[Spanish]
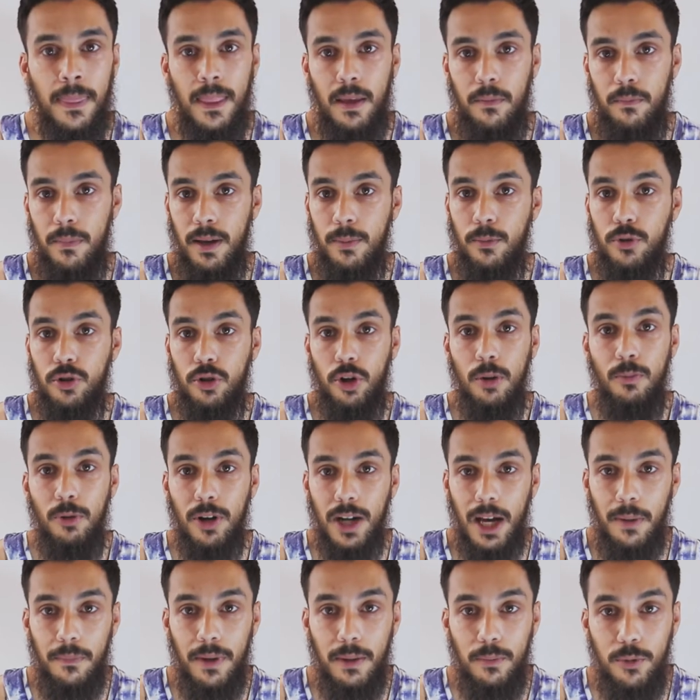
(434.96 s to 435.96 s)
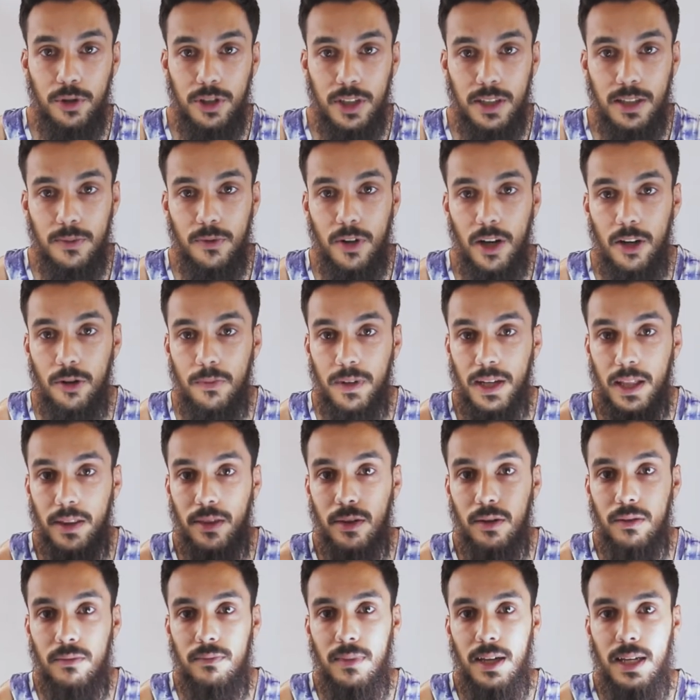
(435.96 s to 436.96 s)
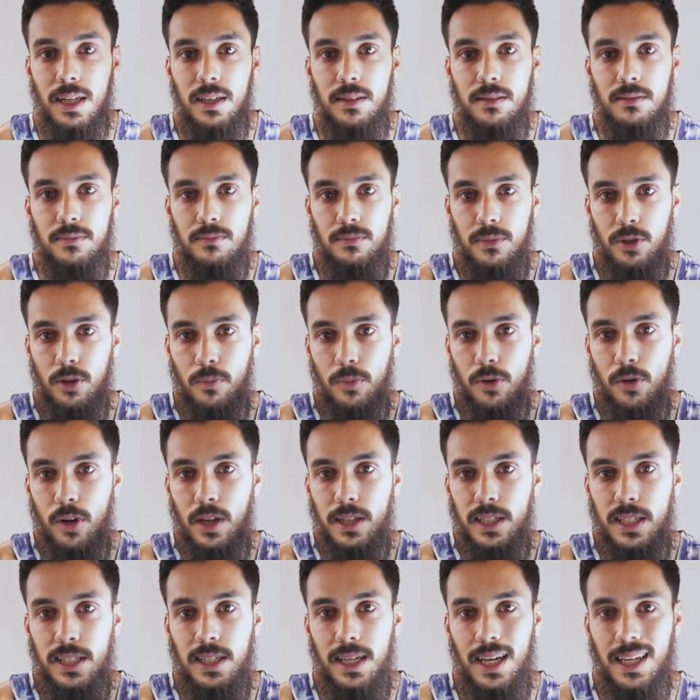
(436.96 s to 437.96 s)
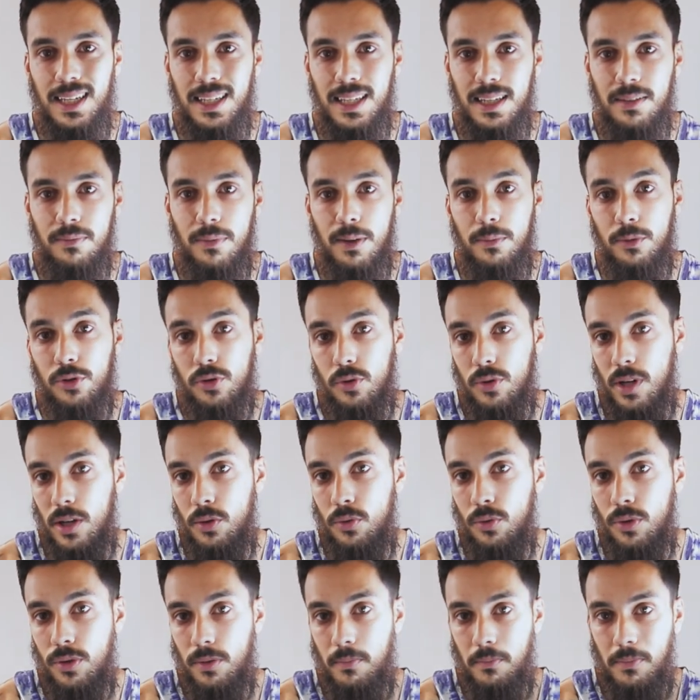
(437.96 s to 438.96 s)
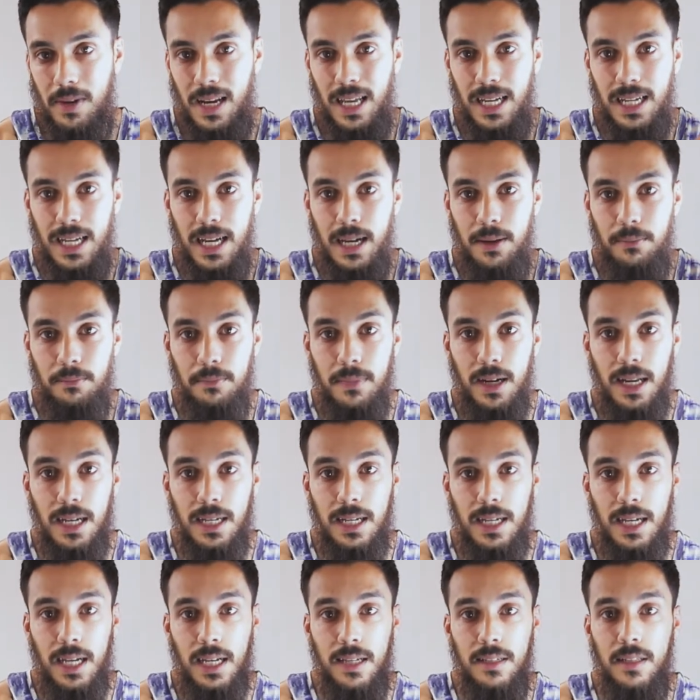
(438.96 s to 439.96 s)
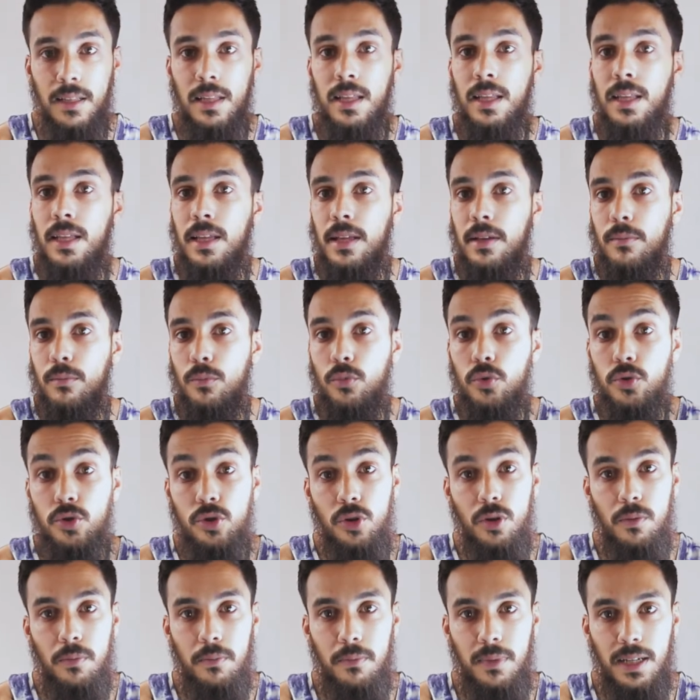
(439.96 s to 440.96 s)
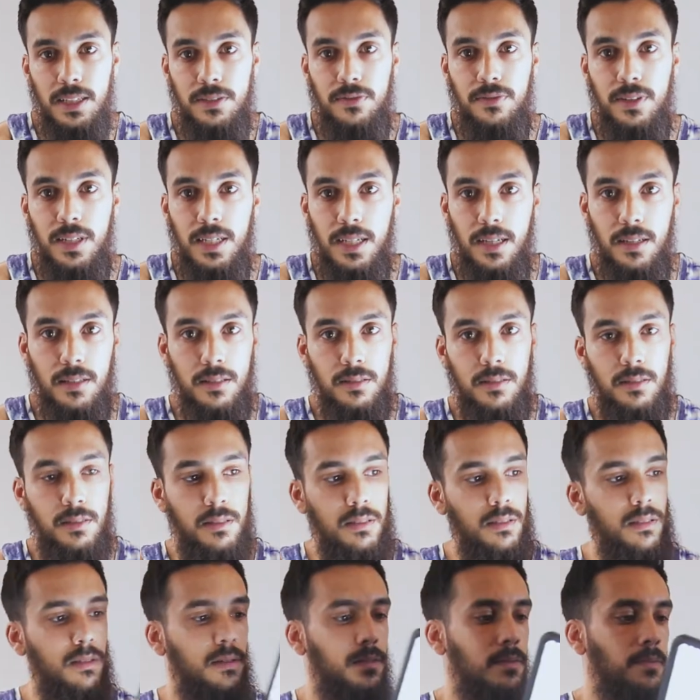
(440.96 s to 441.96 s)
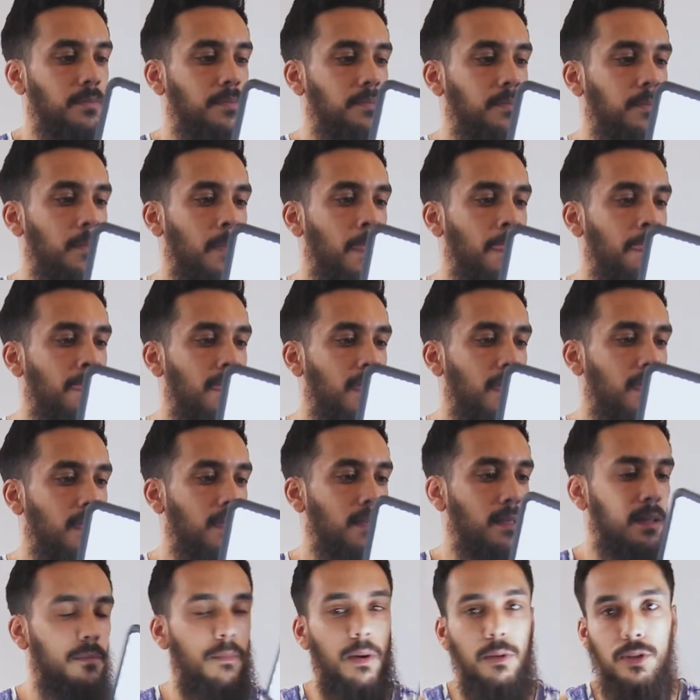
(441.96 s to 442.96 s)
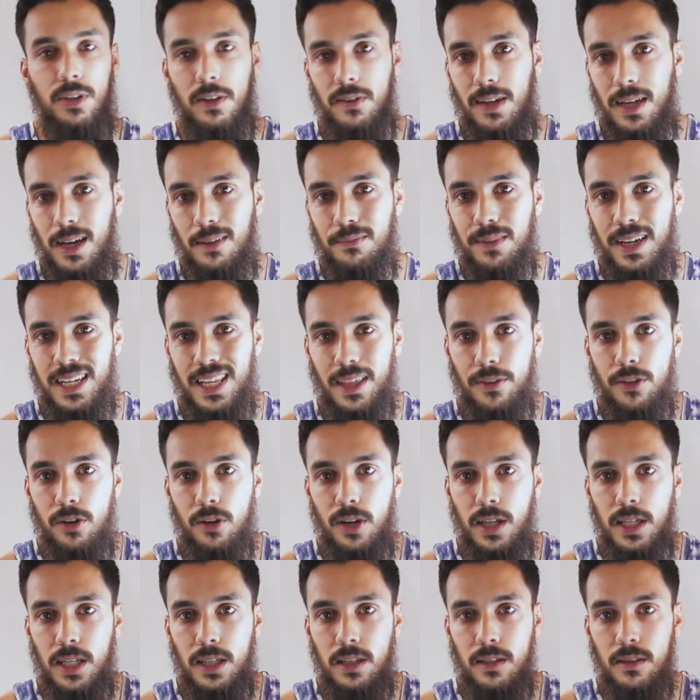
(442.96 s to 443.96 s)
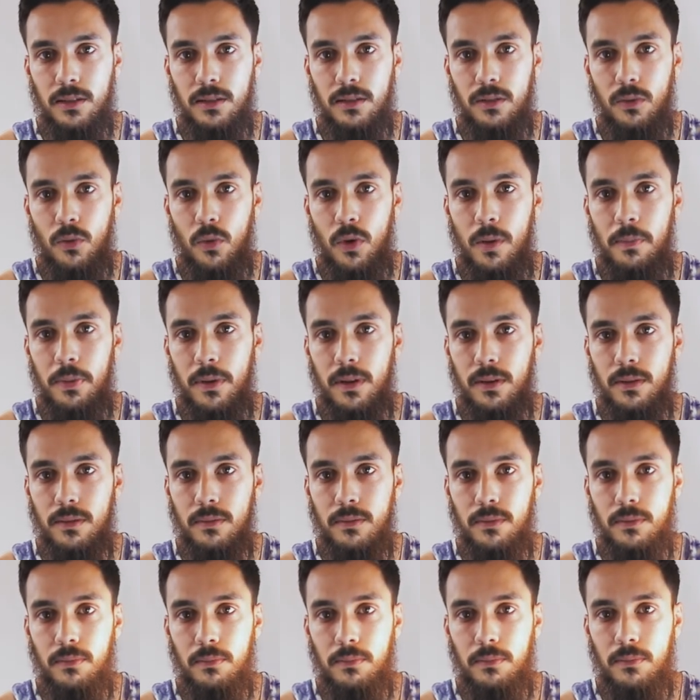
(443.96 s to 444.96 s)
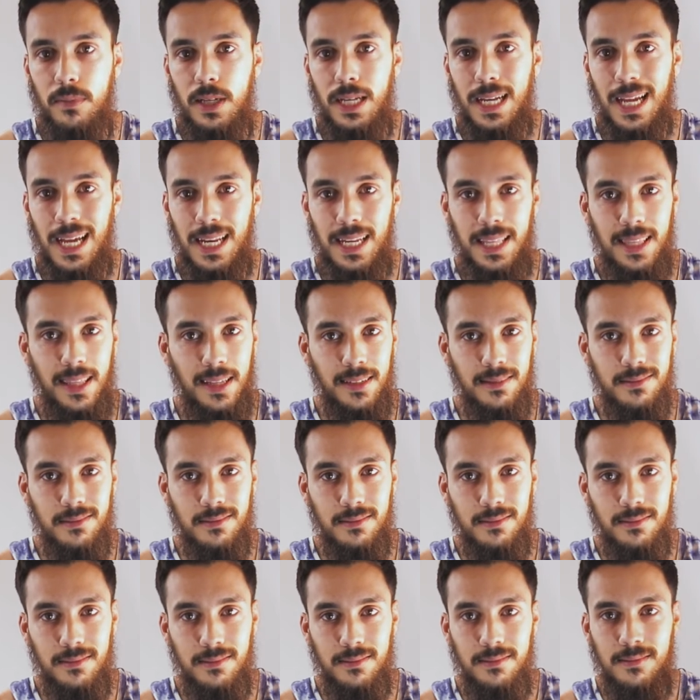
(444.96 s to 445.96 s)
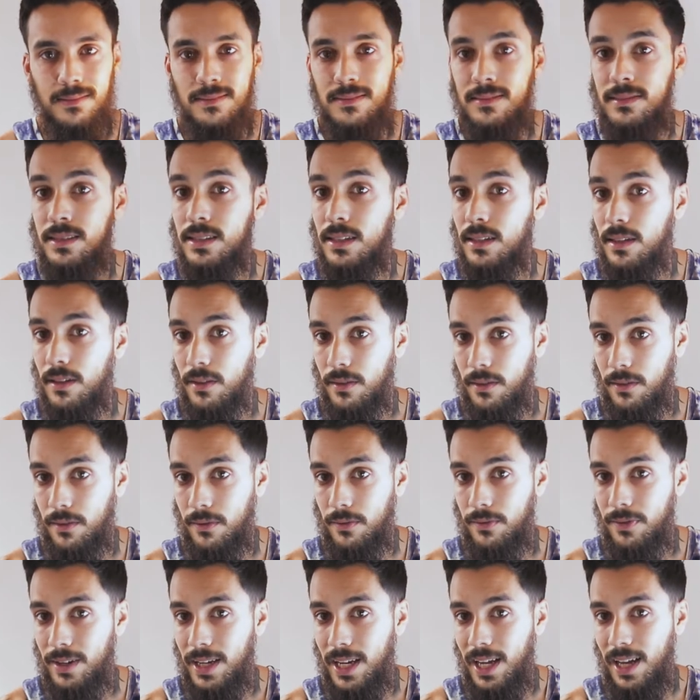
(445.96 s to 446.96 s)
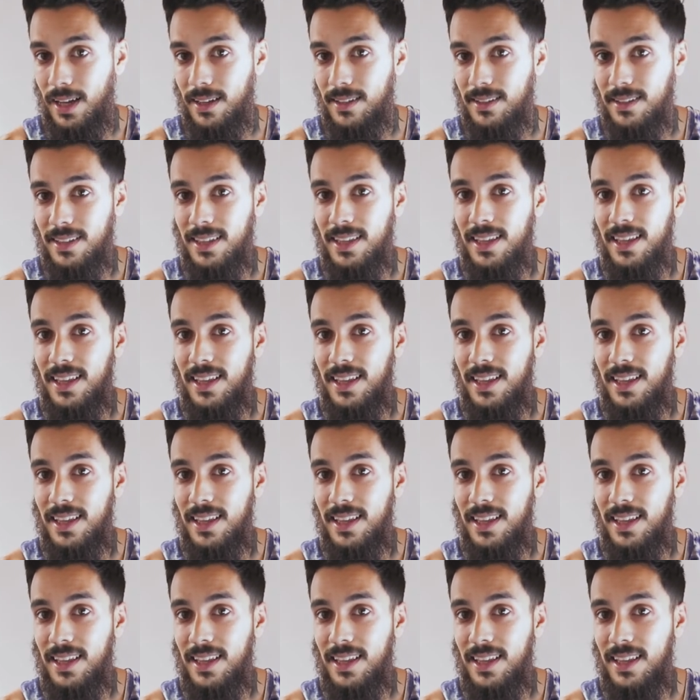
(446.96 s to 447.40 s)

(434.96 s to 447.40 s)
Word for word: Vemos cómo cambia muchísimo la iluminación, ¿vale? Me lo pongo aquí, aquí vemos una luz blanca, blanca, mucho más fría. Vamos a ver la variación aquí. ¡Wop! cálida, fría.